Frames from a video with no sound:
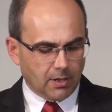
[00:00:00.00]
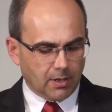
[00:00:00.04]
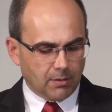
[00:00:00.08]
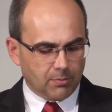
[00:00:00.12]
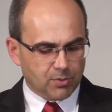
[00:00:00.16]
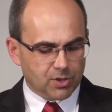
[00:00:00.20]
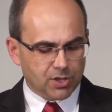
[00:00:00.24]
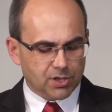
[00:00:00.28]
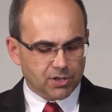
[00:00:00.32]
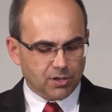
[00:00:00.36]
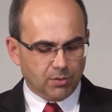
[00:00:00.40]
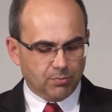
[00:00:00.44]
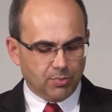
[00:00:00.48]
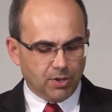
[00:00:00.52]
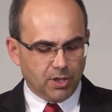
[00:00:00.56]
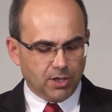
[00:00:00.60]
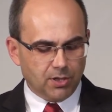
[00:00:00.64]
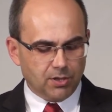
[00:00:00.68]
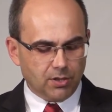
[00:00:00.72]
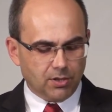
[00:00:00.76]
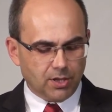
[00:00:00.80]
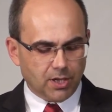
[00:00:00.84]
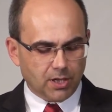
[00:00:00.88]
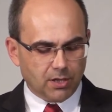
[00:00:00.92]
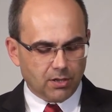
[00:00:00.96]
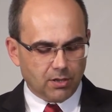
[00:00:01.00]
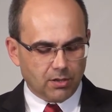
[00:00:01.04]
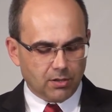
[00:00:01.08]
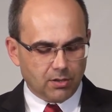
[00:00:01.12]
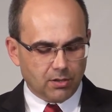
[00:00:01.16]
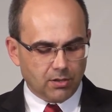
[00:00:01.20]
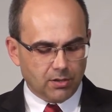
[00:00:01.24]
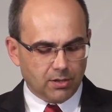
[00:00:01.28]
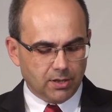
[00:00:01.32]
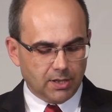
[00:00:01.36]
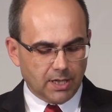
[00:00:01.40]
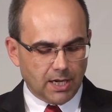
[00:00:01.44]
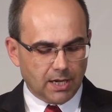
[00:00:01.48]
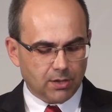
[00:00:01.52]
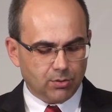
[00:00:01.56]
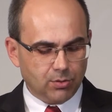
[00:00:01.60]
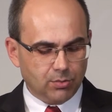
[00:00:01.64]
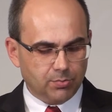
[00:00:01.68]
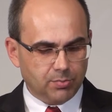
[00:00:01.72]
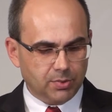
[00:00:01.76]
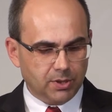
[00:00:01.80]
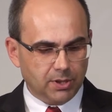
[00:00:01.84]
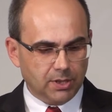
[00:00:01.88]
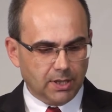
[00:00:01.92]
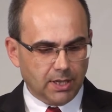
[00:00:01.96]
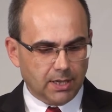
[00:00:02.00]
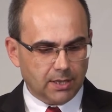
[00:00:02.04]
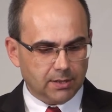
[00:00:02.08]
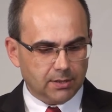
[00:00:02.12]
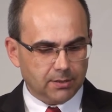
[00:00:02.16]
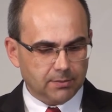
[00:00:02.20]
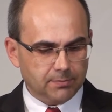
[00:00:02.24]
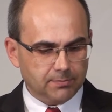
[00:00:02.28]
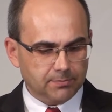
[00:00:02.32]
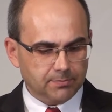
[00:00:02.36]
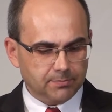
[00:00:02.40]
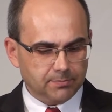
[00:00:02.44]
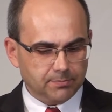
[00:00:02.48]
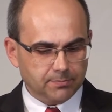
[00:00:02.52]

Przystąpili do niego Jakub i Jan,